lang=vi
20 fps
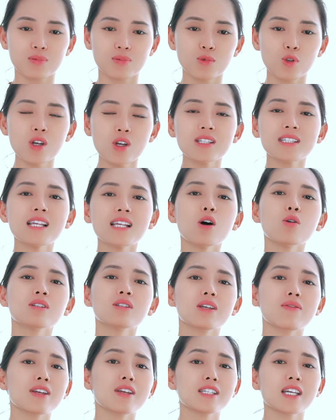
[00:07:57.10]
chuyên sâu
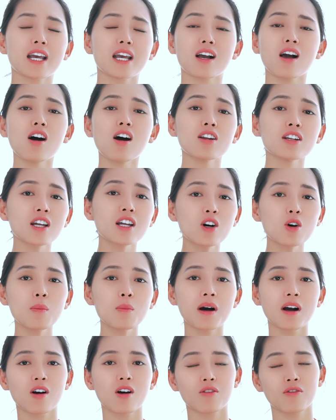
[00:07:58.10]
gì về trẻ con đâu
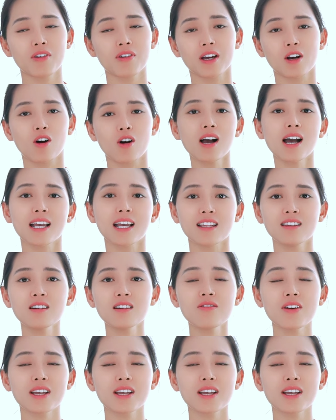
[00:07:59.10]
mà còn phải có cả kiến thức